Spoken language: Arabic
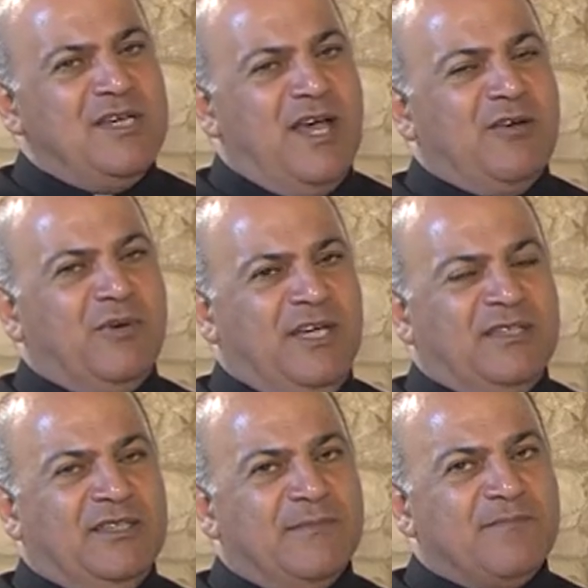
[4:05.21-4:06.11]

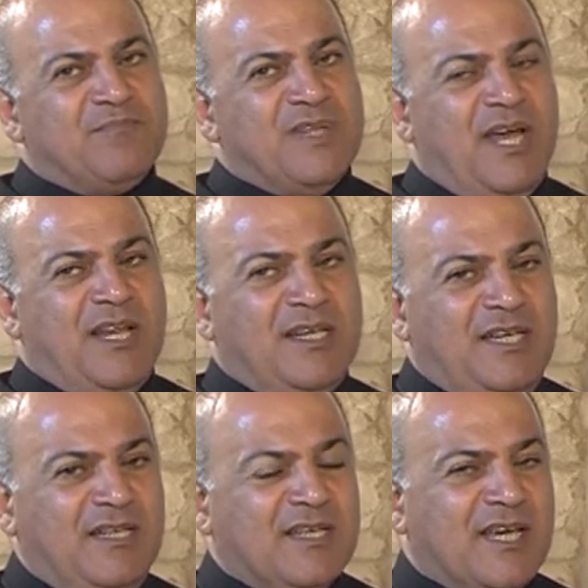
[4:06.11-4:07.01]
الوحده هلا
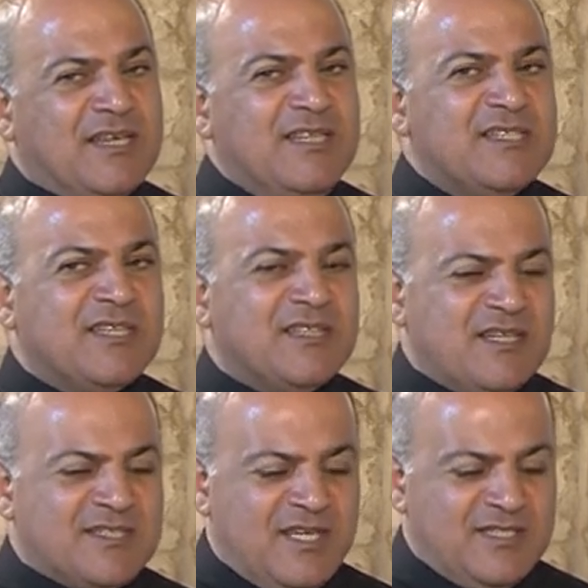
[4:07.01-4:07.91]
نحن ككنيسه
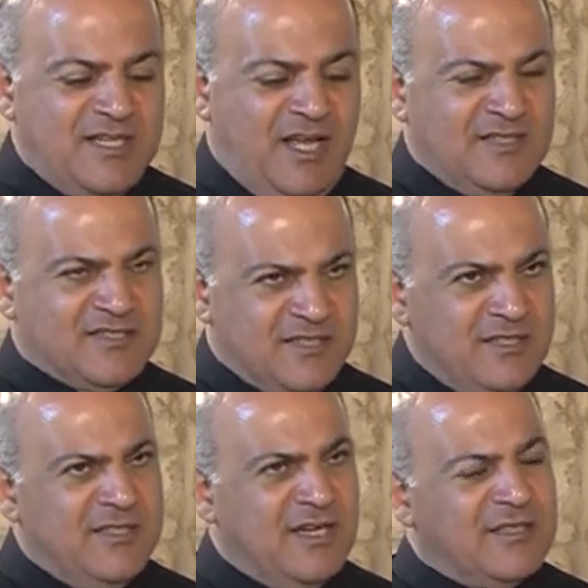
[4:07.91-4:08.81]
تاسسنا
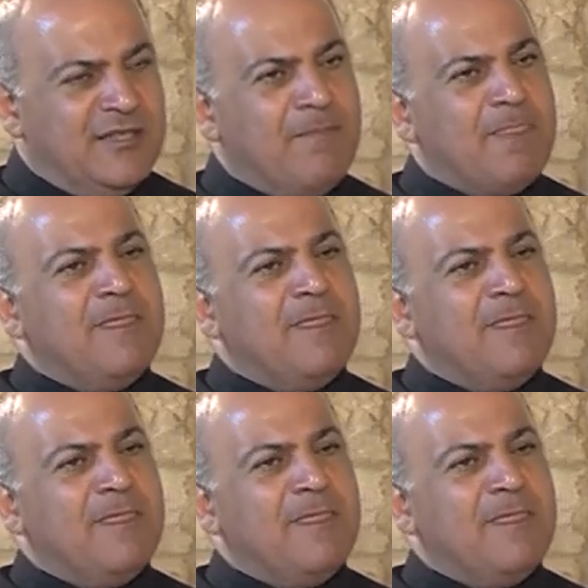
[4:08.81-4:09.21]
حصريا